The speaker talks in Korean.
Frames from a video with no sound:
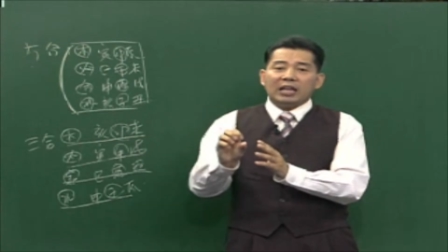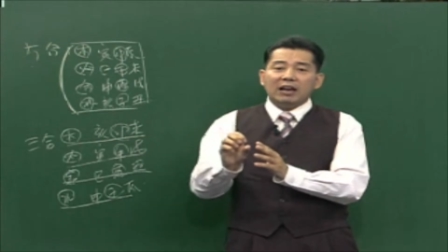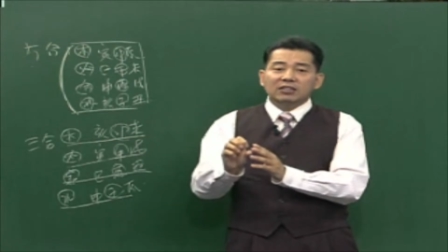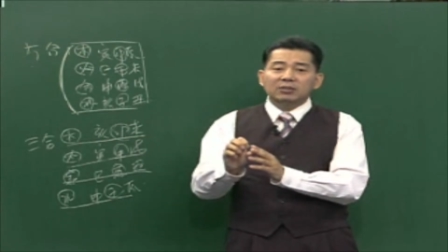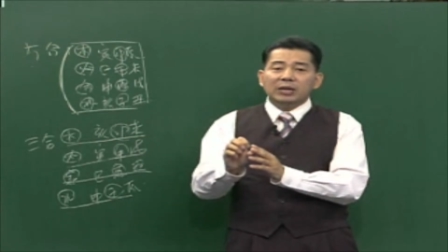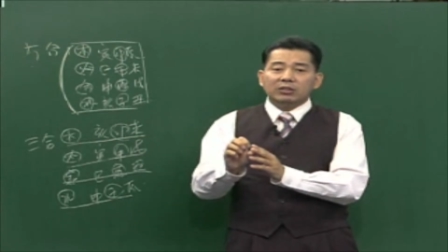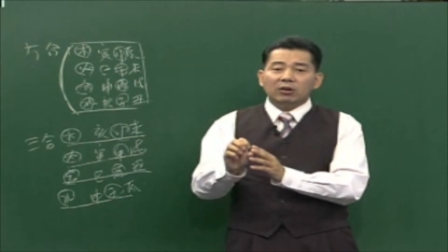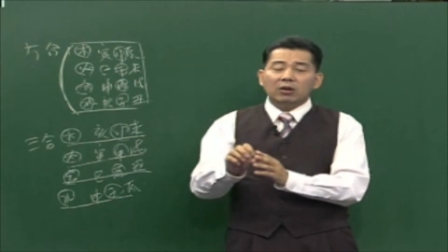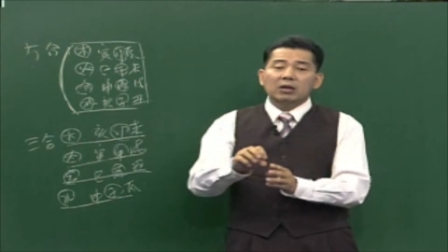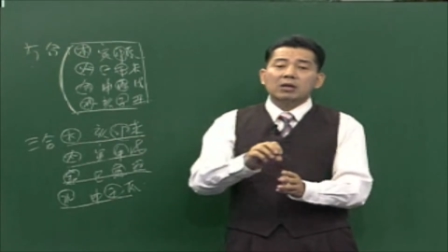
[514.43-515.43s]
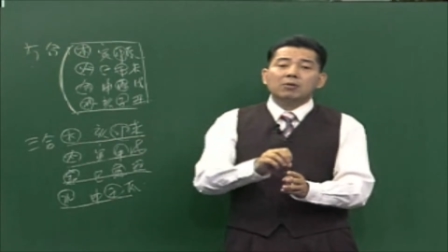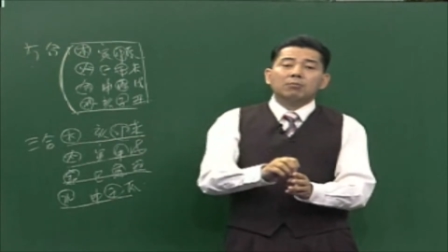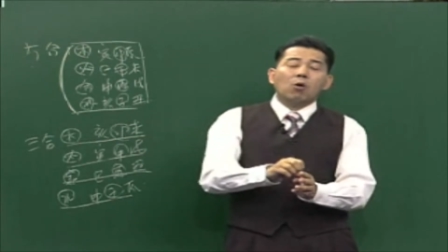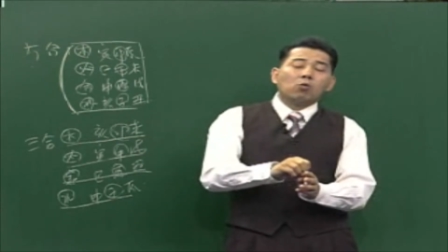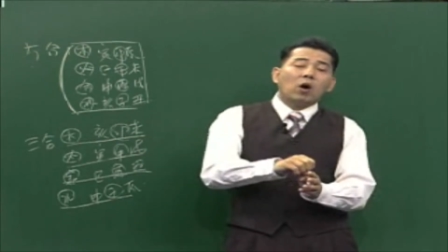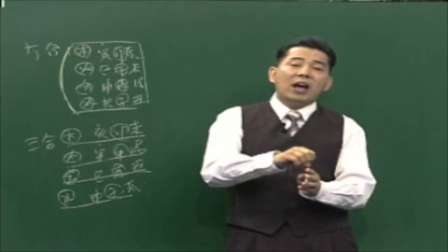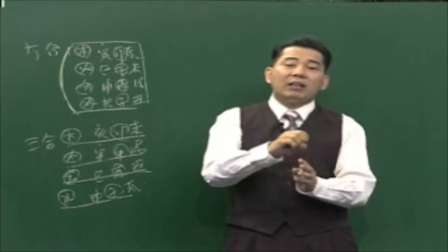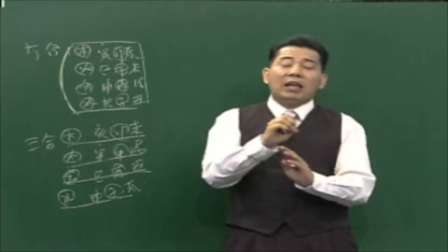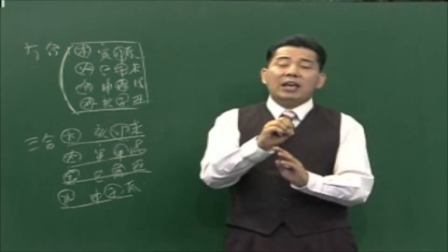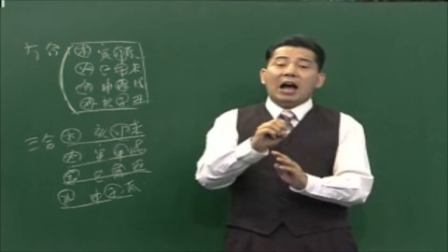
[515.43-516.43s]
대음에서
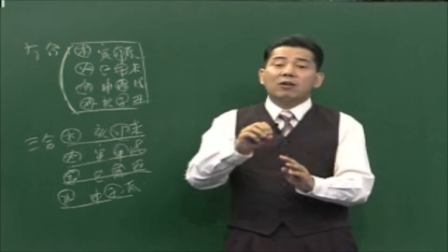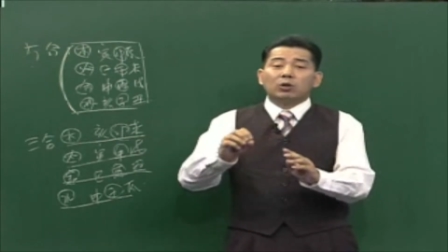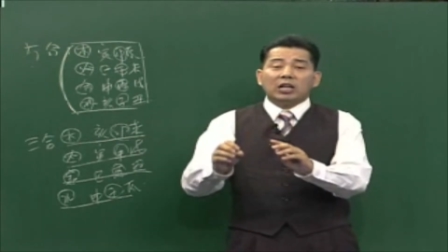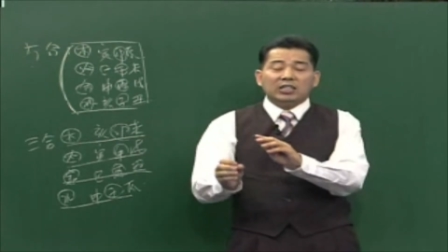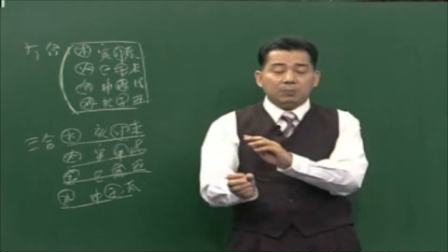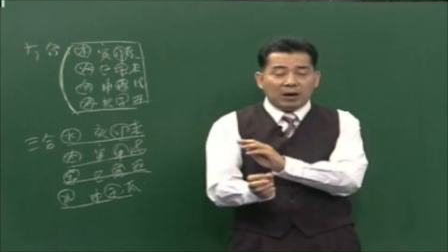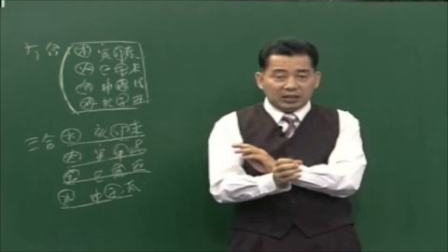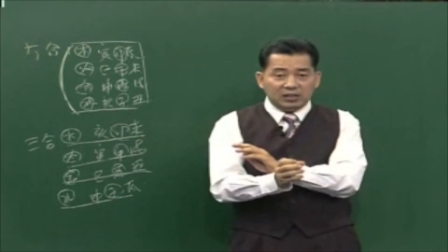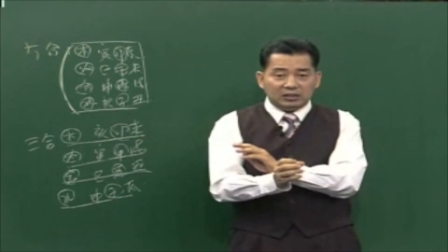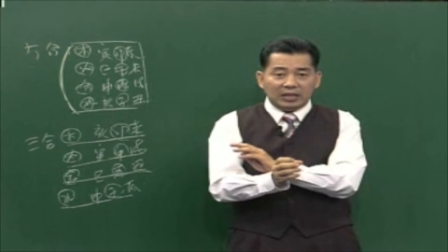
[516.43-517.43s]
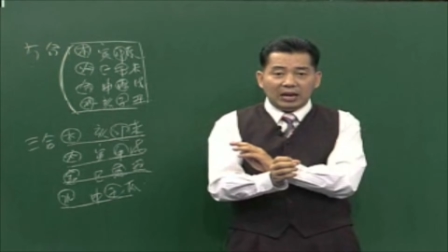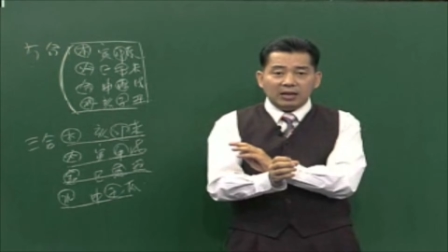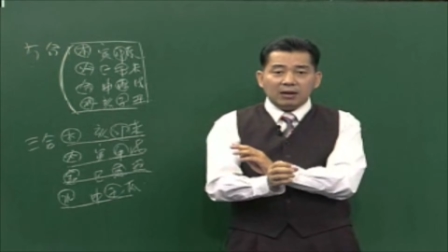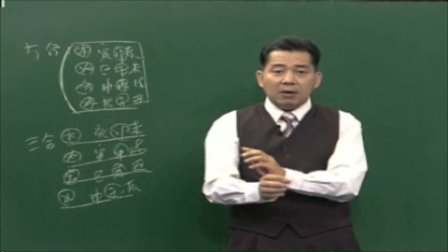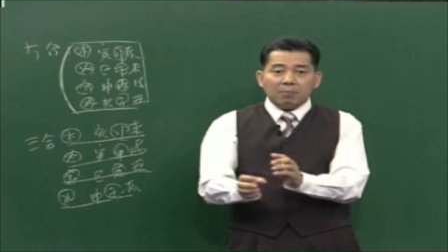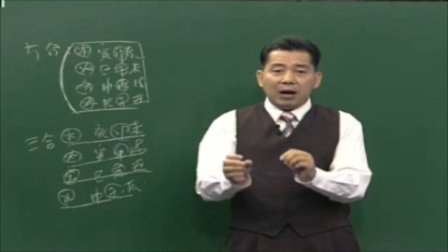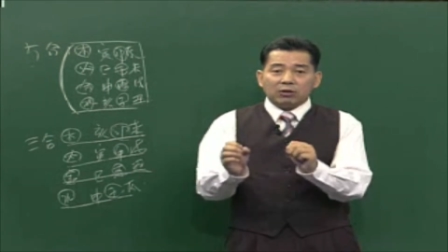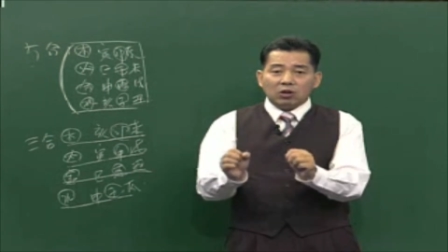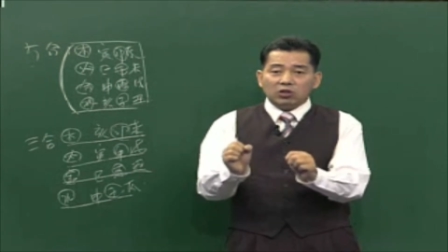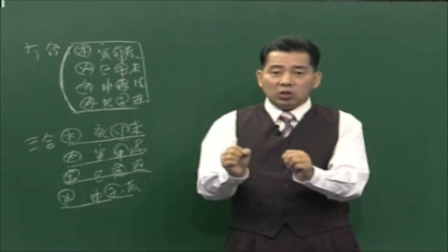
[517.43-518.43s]
목화의 대양으로 다시 바뀔 때
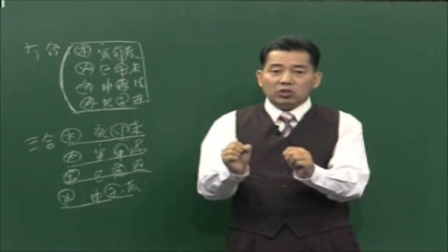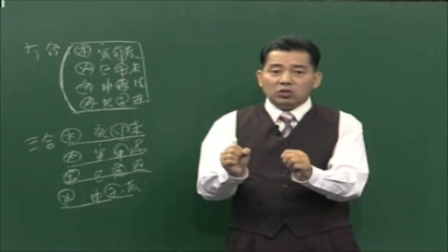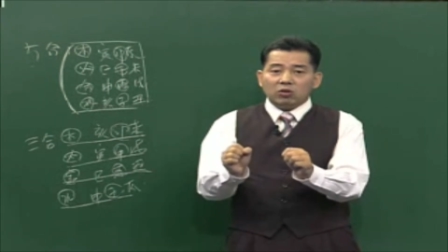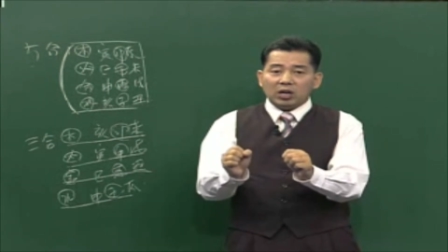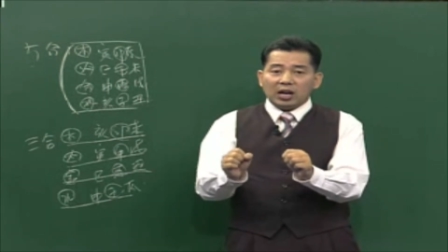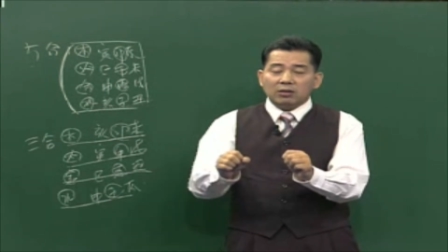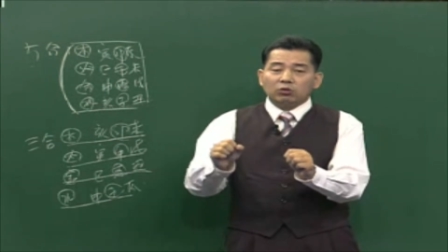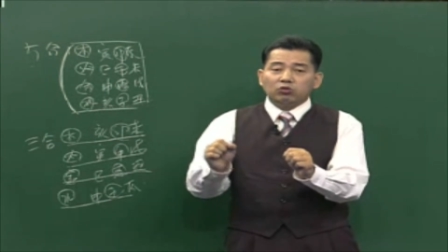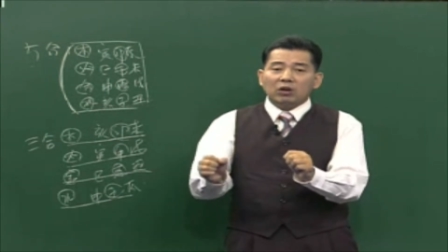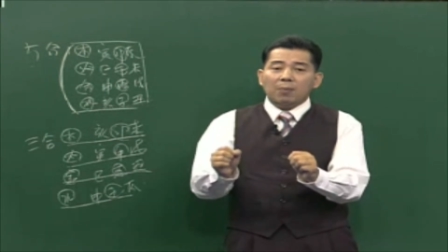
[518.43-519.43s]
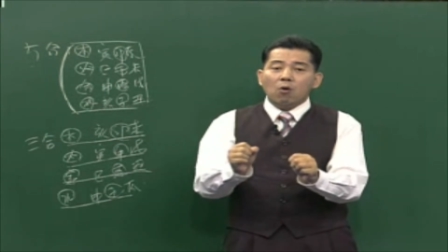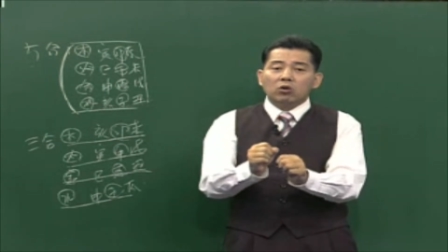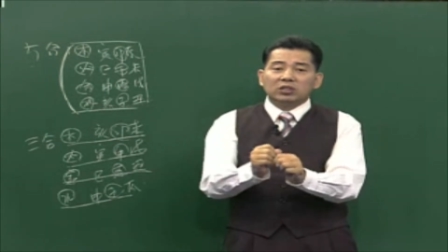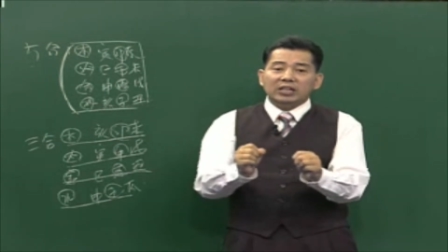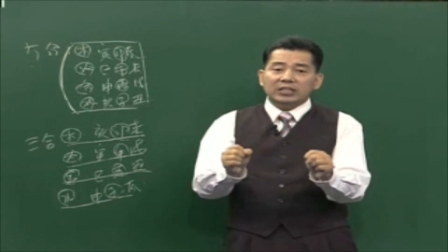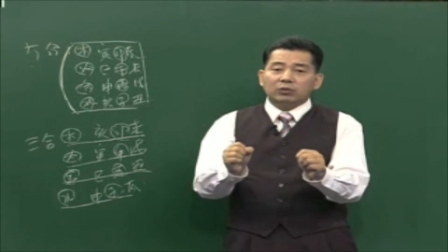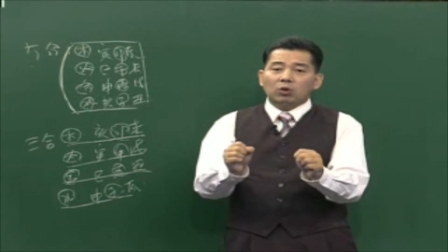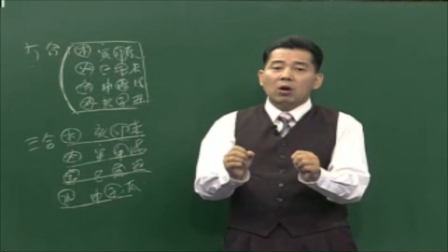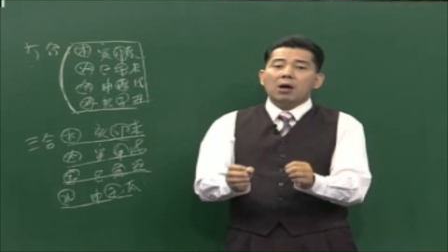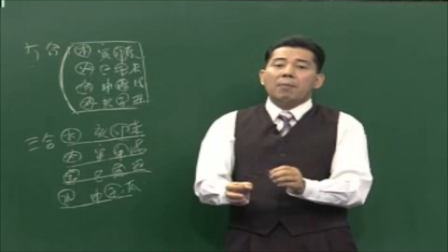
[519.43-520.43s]
바로 결정적 역할하는 수와 목
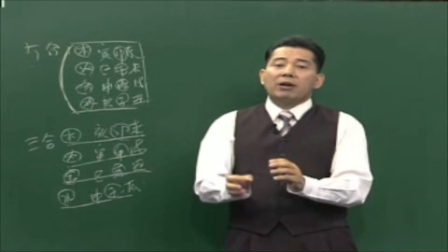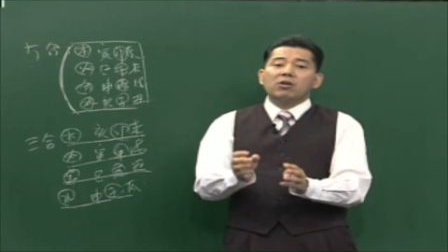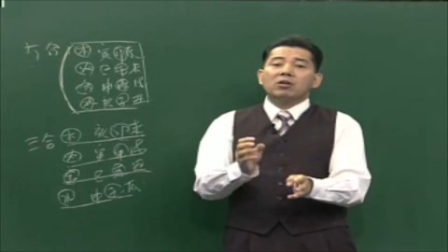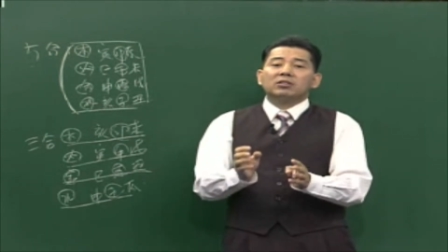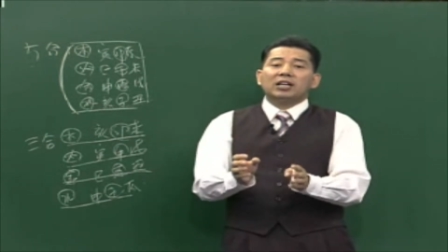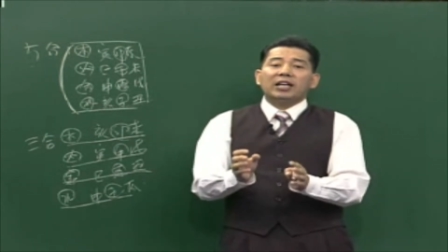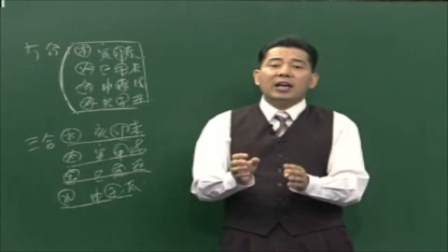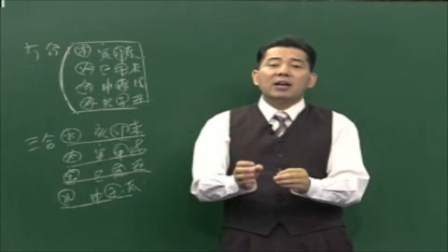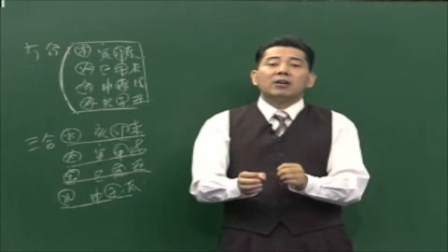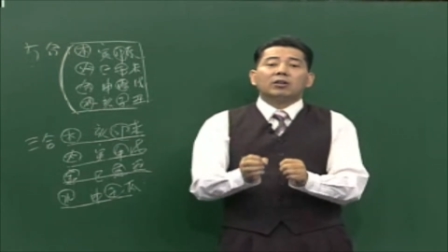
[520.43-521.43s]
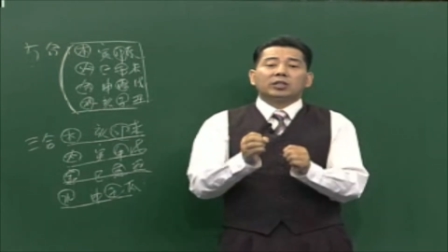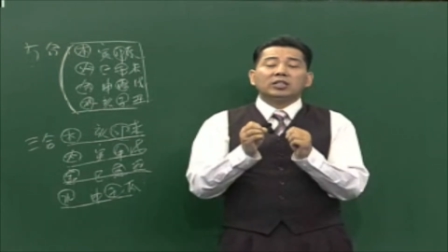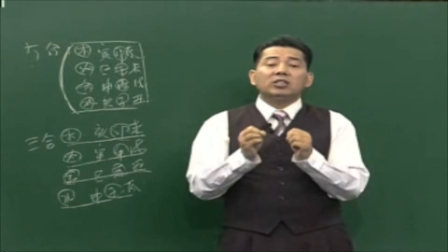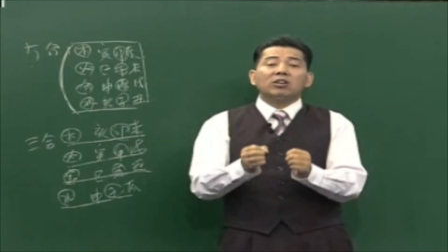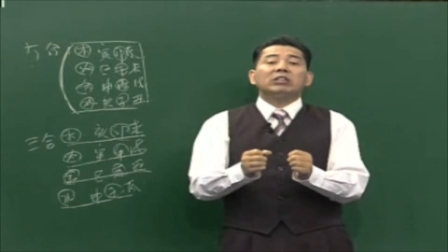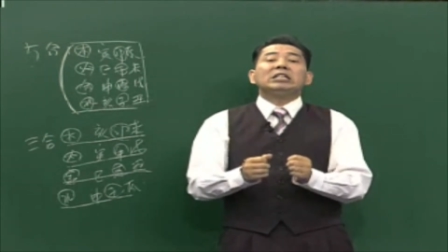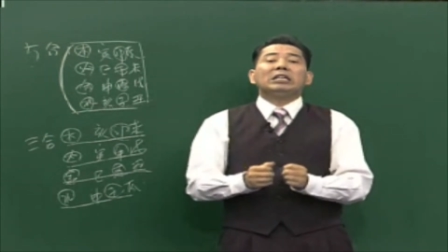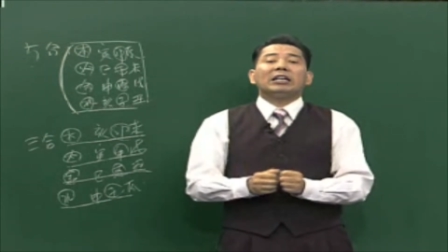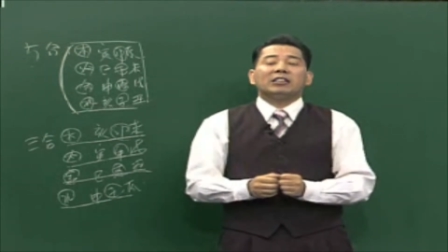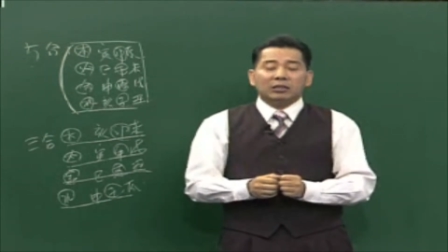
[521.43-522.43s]
사이에도 바로 형살의 어떤 흔적은
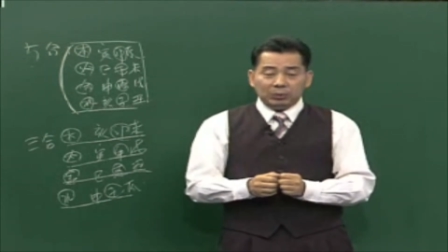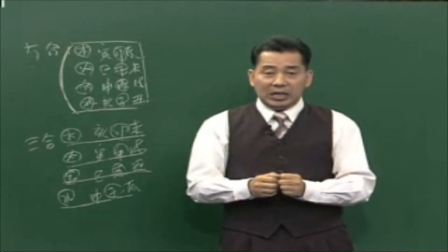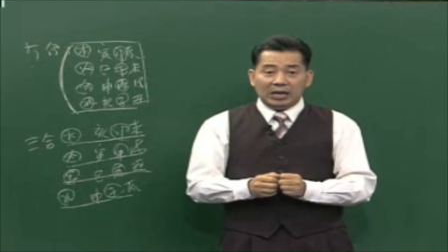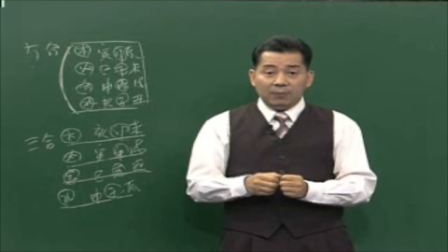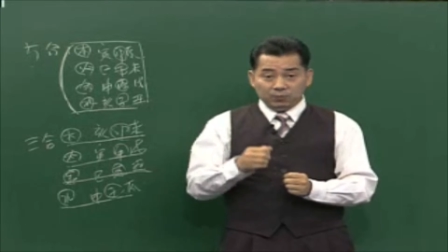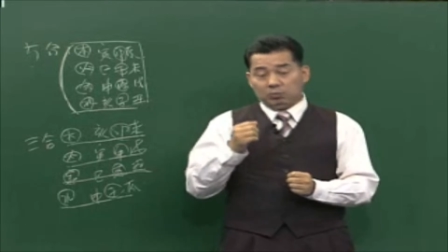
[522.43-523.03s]
있다고 했습니다.